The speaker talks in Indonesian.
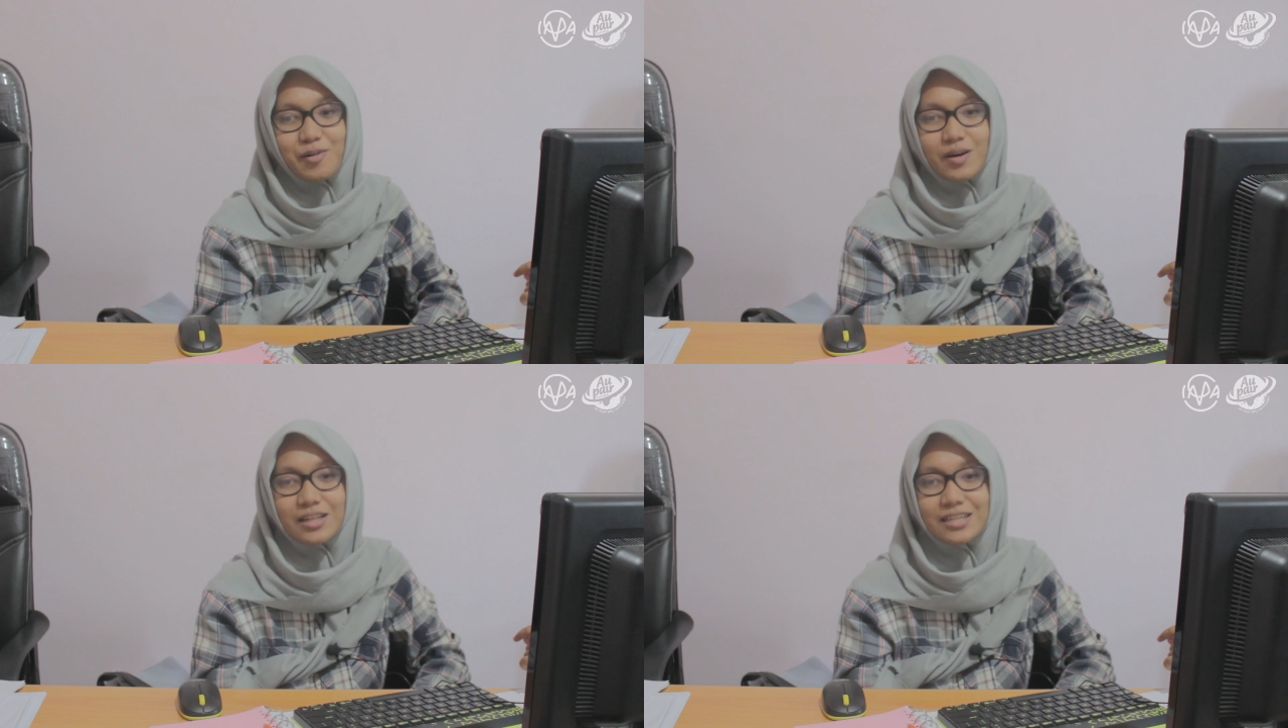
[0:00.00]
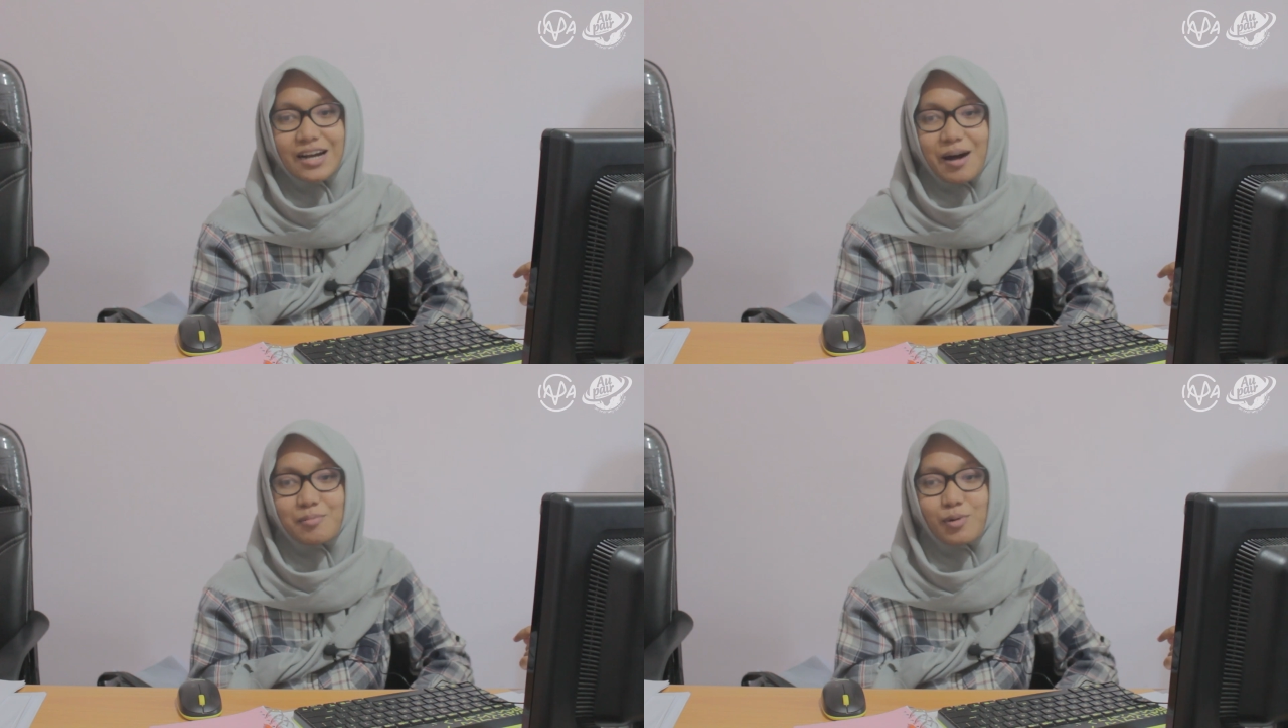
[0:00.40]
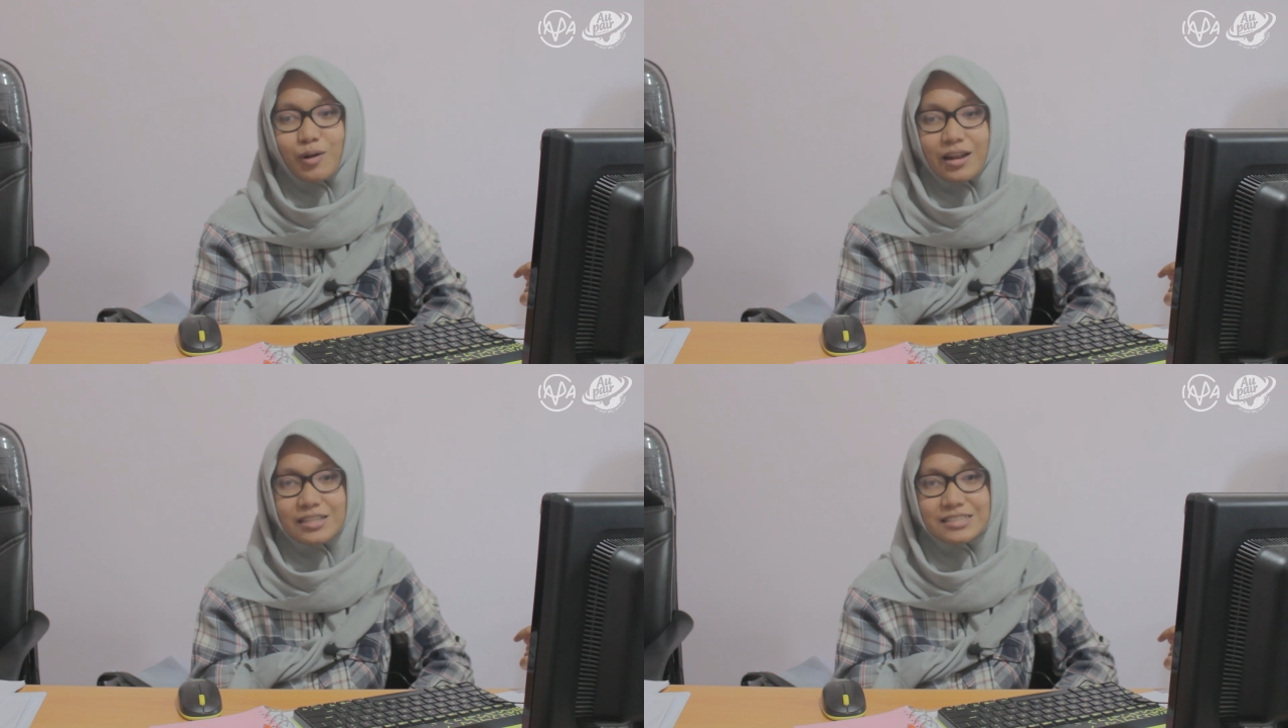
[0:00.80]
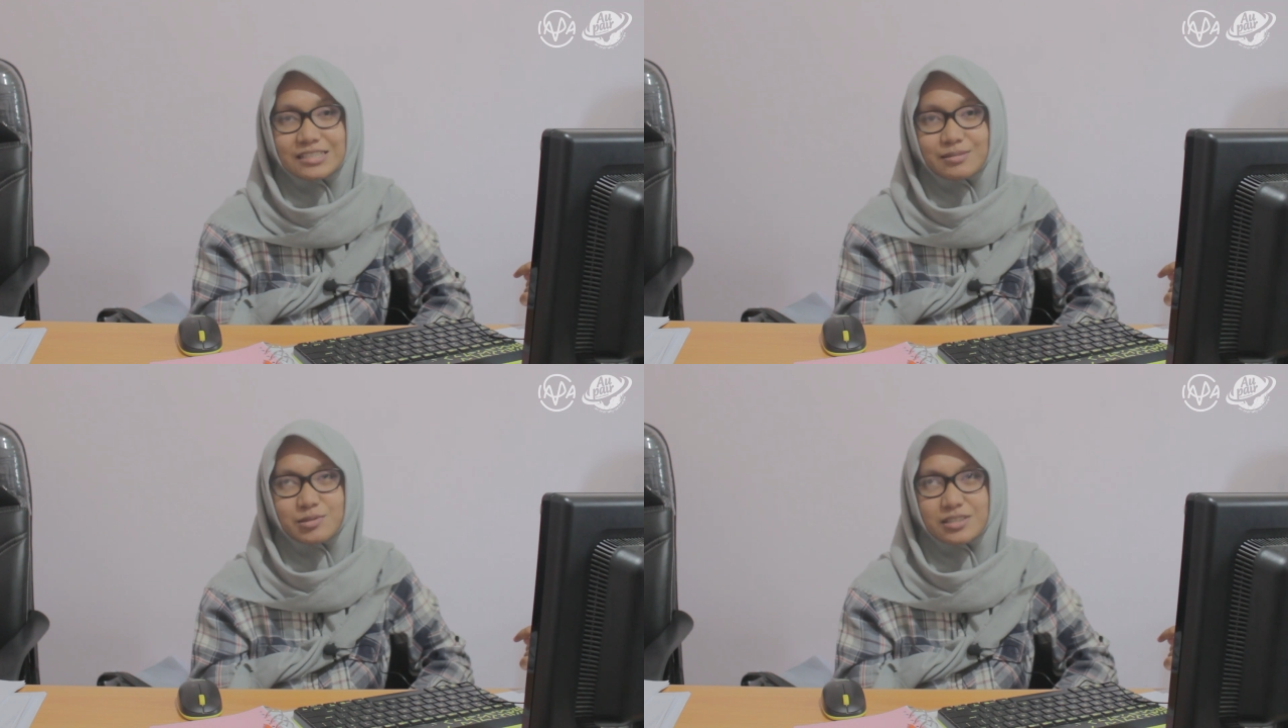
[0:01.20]
awalnya nggak boleh
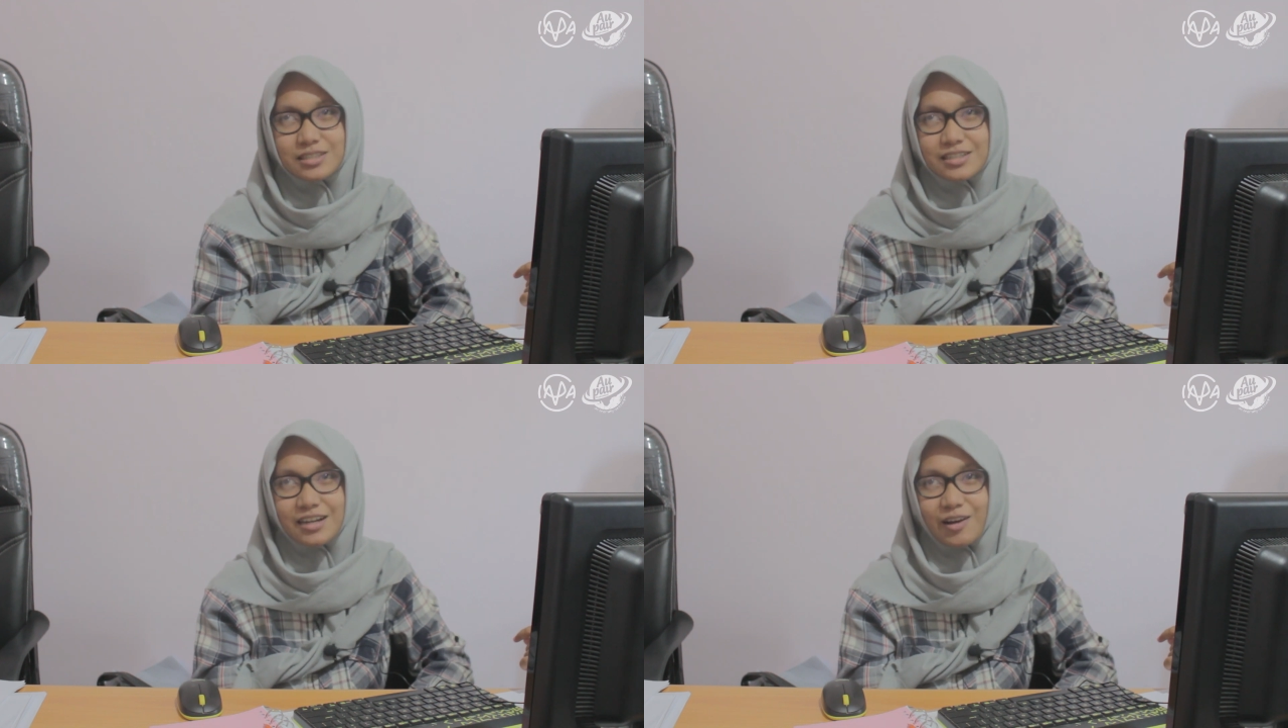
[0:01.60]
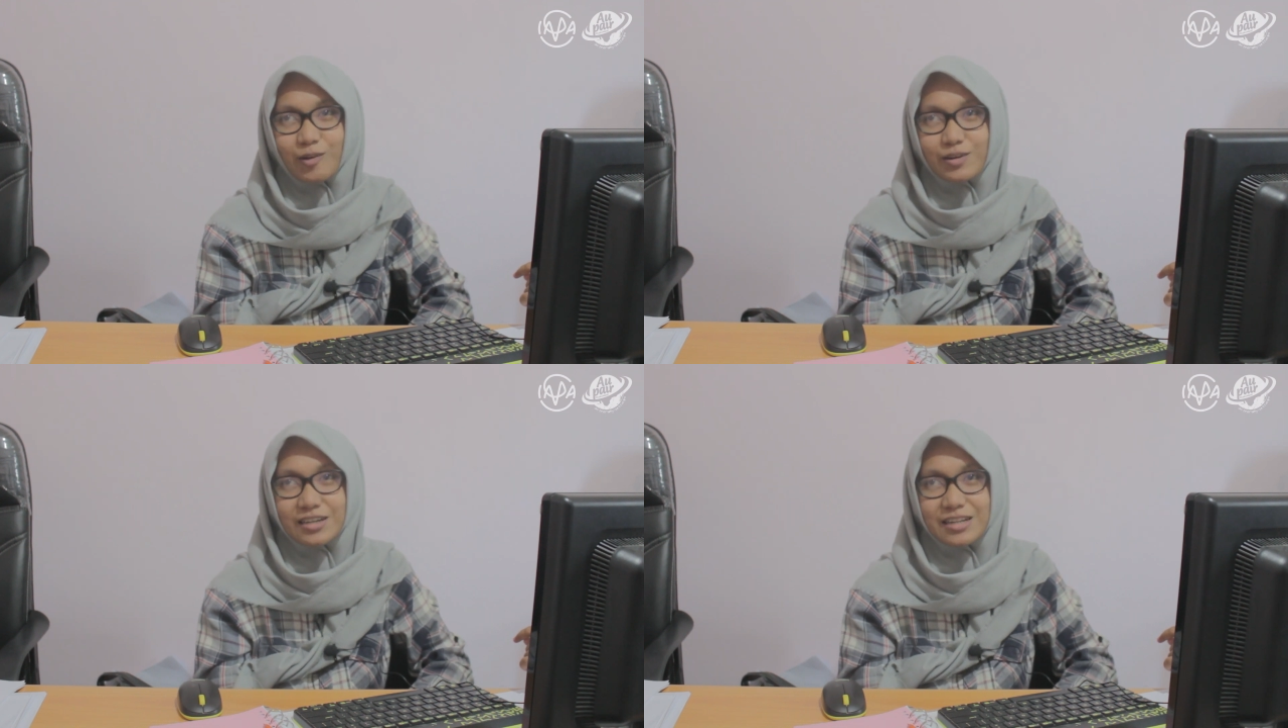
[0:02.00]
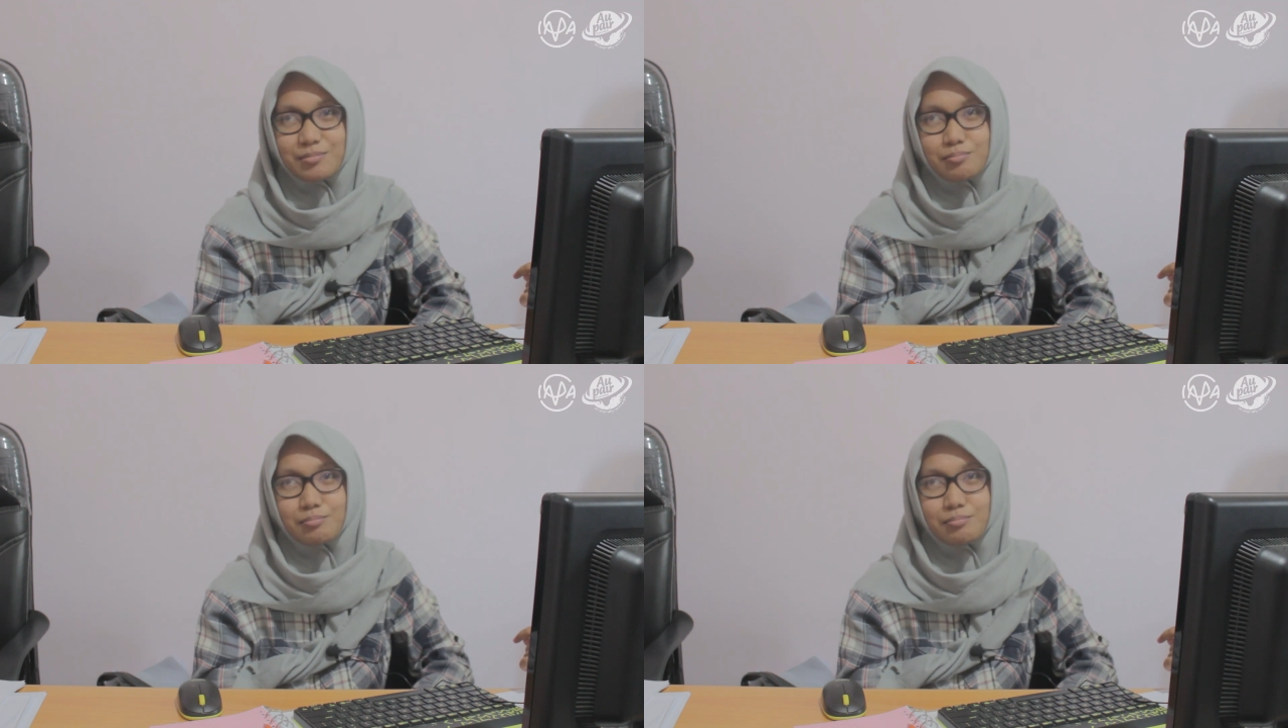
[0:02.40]
sih maksudnya kalau dari